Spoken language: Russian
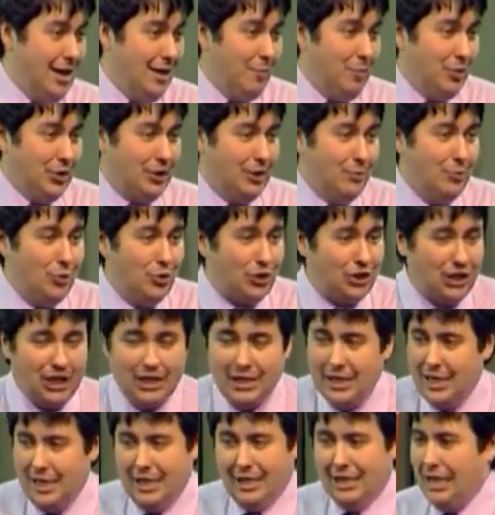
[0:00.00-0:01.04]
Потому что
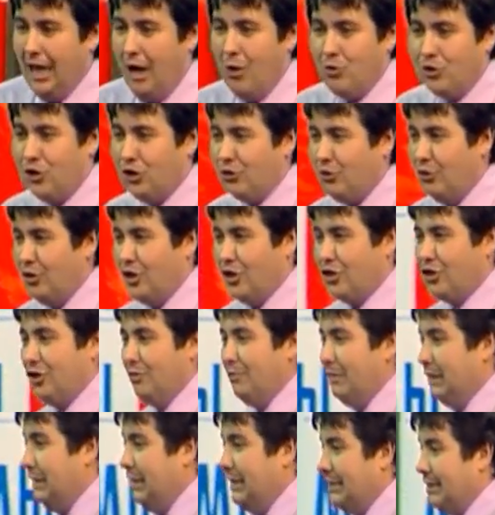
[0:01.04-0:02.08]
я уже только
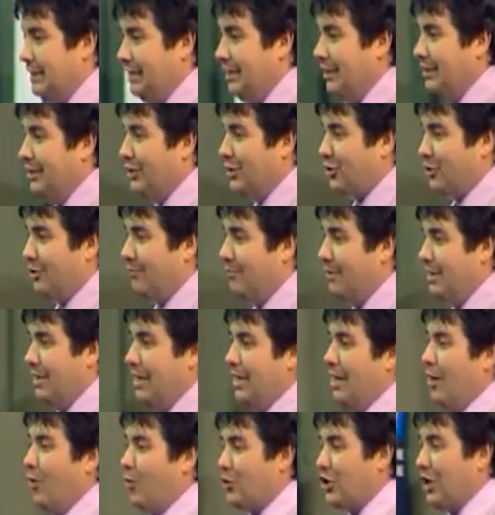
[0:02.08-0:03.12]
чтобы не сделать, чтобы
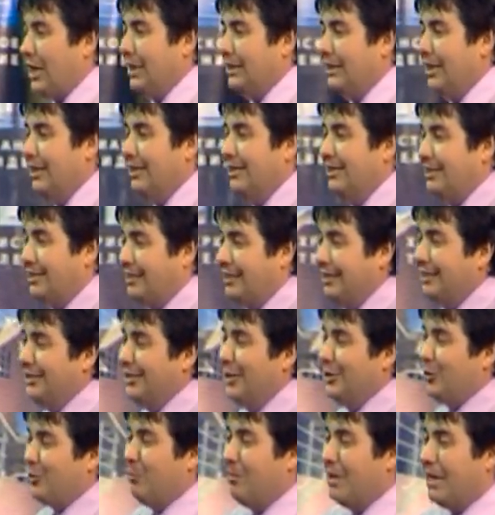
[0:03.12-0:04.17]
уже когда сил
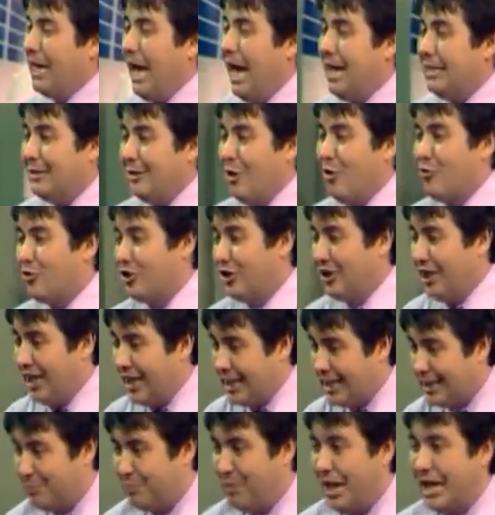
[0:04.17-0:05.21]
нет убегать, я уже
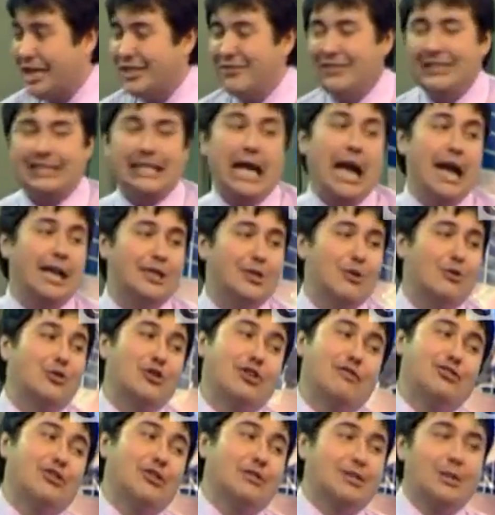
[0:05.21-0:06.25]
расплачиваться. а это
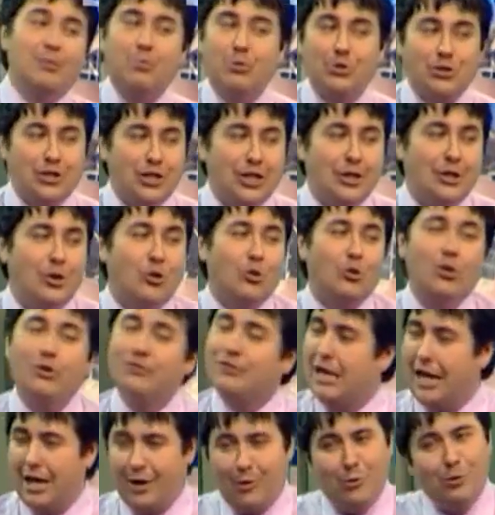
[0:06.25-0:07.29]
уже все. Ты пустил кровь
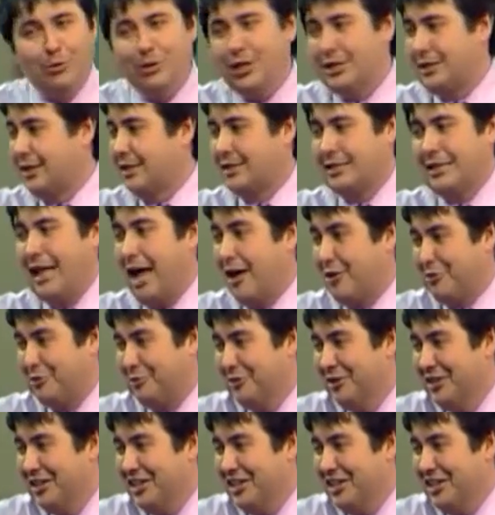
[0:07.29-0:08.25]
для акул, это знак.